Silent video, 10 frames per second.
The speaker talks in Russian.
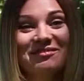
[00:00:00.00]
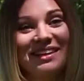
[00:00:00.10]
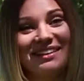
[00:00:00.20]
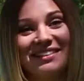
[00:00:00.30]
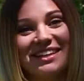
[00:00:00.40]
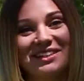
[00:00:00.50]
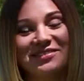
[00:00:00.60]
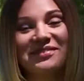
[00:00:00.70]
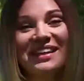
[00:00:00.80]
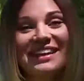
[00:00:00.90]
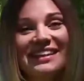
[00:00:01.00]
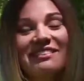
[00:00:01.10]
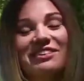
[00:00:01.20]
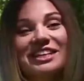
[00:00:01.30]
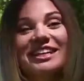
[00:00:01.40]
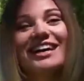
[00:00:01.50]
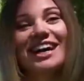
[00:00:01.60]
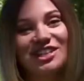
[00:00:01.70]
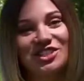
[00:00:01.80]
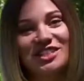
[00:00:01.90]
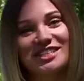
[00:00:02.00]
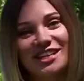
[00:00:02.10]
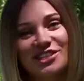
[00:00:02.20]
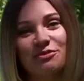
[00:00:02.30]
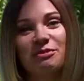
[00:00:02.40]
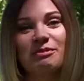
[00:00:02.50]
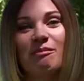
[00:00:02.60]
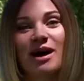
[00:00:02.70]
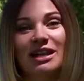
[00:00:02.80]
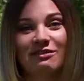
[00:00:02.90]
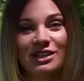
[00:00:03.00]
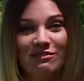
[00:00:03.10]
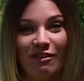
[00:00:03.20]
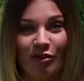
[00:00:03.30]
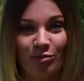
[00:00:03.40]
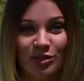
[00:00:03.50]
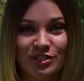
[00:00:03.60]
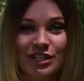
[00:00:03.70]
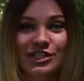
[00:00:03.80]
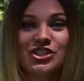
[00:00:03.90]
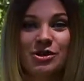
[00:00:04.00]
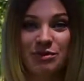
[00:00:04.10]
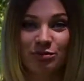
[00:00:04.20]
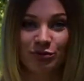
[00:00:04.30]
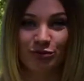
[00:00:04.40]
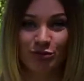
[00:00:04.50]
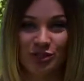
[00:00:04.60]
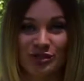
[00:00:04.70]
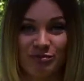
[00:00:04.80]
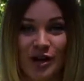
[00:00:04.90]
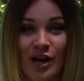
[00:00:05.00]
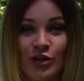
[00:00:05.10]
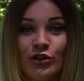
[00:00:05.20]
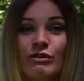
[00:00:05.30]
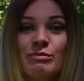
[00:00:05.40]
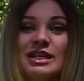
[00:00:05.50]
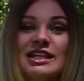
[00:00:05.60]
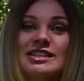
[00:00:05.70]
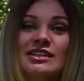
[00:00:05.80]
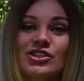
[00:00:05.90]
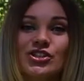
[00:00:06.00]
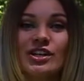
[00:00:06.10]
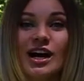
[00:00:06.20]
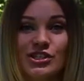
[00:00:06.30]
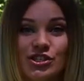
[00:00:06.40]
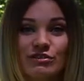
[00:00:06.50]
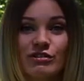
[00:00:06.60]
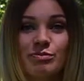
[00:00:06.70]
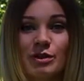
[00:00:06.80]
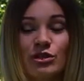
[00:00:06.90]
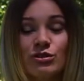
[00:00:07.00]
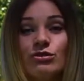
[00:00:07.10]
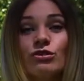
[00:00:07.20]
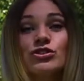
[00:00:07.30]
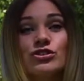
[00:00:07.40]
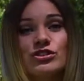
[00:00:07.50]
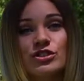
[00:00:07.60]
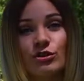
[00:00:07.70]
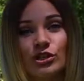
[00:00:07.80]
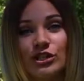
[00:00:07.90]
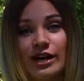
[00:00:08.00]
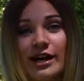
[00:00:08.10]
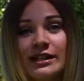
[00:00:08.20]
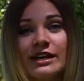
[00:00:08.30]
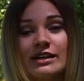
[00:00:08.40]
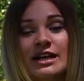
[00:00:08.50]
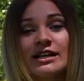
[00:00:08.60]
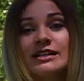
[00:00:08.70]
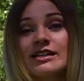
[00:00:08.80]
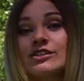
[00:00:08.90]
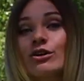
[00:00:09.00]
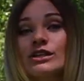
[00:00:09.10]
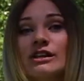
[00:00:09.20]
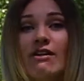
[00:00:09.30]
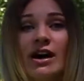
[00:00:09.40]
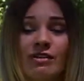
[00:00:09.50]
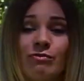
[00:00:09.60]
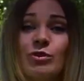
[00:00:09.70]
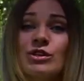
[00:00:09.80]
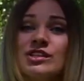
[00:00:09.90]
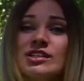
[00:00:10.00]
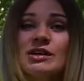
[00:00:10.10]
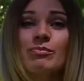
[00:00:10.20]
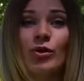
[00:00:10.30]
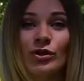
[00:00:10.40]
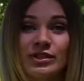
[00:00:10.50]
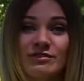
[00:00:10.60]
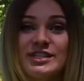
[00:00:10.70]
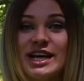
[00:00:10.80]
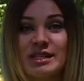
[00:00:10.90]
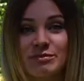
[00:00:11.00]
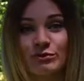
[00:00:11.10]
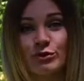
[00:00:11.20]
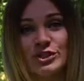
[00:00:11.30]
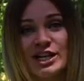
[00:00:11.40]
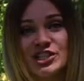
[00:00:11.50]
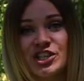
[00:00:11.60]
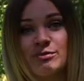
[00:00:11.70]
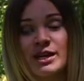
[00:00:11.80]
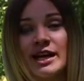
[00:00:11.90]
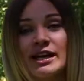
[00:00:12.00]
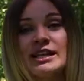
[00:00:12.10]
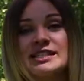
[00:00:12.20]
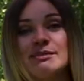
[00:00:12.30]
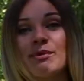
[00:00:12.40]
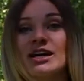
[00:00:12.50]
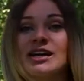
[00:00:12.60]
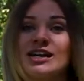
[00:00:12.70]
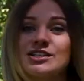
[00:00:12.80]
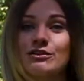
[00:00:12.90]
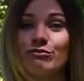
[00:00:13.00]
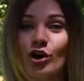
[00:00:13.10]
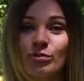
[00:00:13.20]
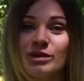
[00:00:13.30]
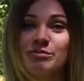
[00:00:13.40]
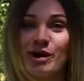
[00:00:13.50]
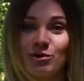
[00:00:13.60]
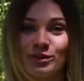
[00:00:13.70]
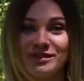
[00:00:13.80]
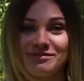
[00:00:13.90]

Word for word: Привет! Наверняка каждый из нас любит побаловать своего песика чем-нибудь вкусным. Но выбрать достаточно качественный продукт очень сложно, так как рынок золотоваров просто заполнен всякими вкусняшками для собак разных форм и пород.